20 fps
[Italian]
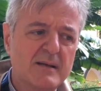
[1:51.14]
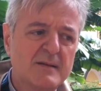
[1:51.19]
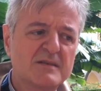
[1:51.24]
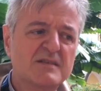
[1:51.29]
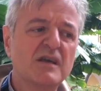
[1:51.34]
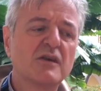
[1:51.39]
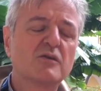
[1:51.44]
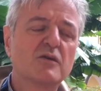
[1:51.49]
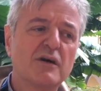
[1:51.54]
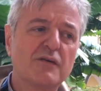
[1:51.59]

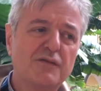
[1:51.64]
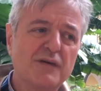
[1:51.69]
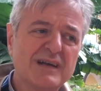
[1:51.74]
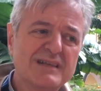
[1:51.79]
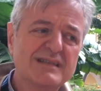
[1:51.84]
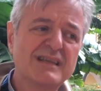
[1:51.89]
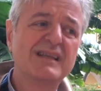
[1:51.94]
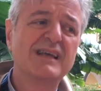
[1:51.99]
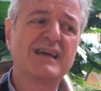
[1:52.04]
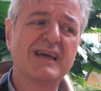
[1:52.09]
sia in una
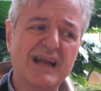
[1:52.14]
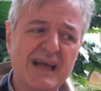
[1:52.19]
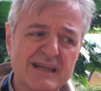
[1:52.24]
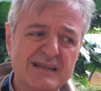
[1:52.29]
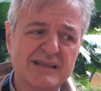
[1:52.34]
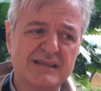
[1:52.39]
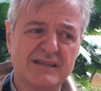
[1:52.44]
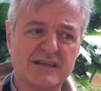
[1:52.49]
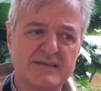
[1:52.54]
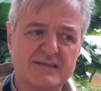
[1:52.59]
fase di
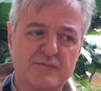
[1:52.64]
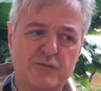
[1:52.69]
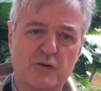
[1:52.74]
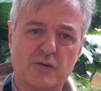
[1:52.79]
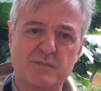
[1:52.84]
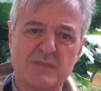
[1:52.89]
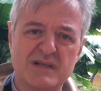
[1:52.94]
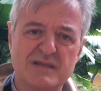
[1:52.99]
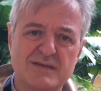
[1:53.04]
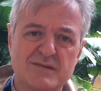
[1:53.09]
grande
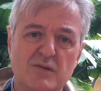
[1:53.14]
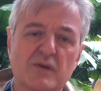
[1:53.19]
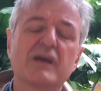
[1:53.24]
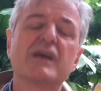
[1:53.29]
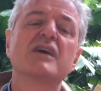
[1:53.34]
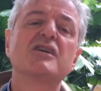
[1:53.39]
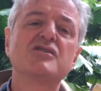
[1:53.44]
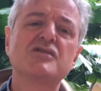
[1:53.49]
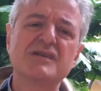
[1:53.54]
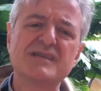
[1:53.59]
trasformazione,
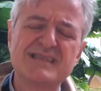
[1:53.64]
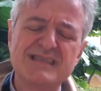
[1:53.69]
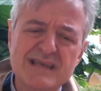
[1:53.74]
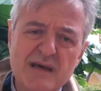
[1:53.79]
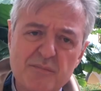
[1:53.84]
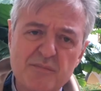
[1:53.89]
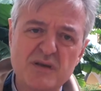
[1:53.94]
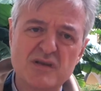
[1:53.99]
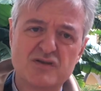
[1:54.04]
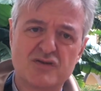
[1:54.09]
che ci
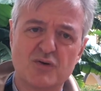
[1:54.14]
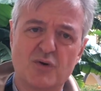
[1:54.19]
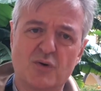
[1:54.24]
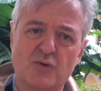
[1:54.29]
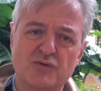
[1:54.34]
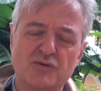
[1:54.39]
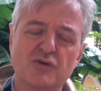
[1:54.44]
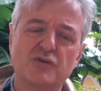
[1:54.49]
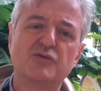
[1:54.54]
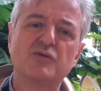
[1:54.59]
sia
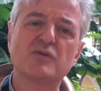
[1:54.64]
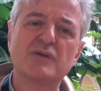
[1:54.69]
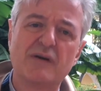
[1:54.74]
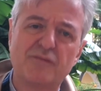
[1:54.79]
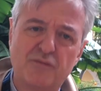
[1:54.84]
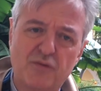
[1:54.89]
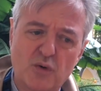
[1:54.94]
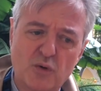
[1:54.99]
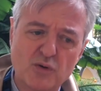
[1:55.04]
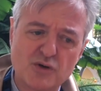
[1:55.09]
bisogno di una
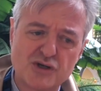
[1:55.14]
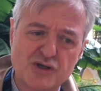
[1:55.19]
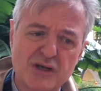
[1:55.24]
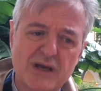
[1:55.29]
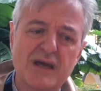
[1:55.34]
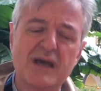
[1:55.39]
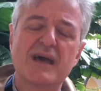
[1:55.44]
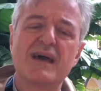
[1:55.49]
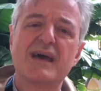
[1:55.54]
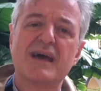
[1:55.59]

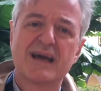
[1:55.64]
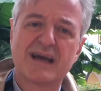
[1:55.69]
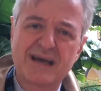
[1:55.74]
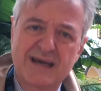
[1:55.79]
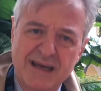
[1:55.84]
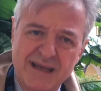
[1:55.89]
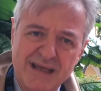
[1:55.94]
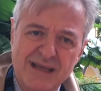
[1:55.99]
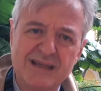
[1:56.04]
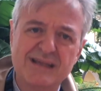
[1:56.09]
voce
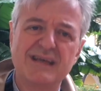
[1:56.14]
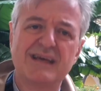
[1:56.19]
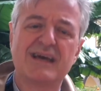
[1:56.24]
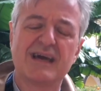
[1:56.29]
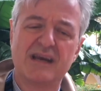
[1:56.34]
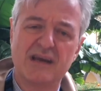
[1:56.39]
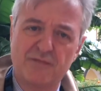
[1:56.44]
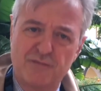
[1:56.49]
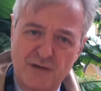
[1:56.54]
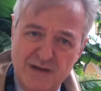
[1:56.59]

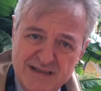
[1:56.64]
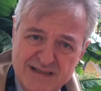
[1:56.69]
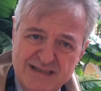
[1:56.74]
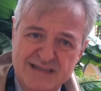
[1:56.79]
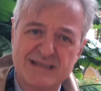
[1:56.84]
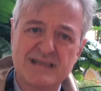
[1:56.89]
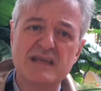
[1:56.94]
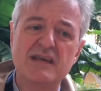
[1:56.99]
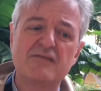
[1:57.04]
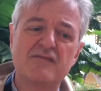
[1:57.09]
critica,
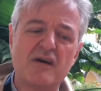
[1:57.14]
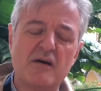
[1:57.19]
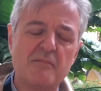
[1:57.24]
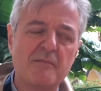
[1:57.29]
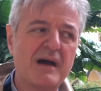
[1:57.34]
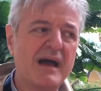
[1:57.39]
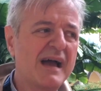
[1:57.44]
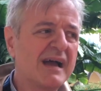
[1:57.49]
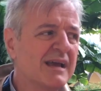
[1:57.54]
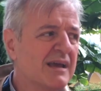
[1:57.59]
riflessiva,
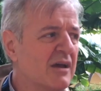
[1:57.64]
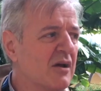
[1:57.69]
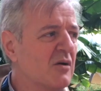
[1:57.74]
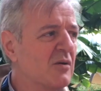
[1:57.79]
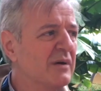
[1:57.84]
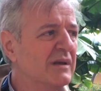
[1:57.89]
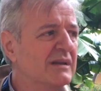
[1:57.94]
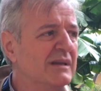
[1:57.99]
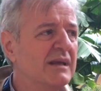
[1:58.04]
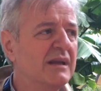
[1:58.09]
ma anche
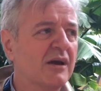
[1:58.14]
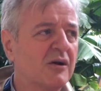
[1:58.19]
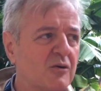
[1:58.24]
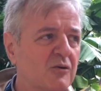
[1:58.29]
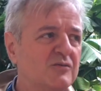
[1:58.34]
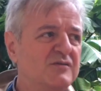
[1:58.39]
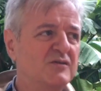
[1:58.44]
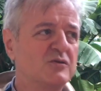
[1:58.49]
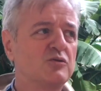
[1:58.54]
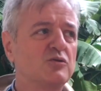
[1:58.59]
come dire
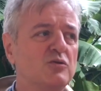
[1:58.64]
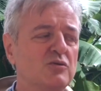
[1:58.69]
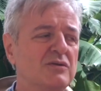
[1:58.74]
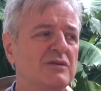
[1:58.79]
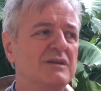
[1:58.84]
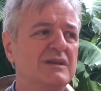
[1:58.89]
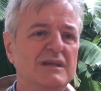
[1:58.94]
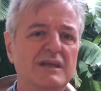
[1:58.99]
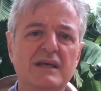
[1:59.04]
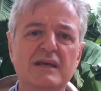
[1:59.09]

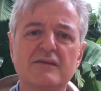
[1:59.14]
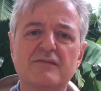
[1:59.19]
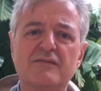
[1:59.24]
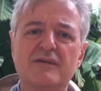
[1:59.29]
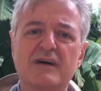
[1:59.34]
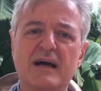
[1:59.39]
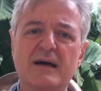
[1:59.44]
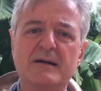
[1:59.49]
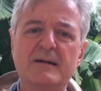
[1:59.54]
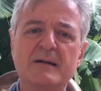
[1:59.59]

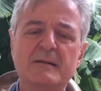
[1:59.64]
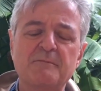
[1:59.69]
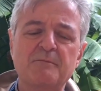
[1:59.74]
costruttiva.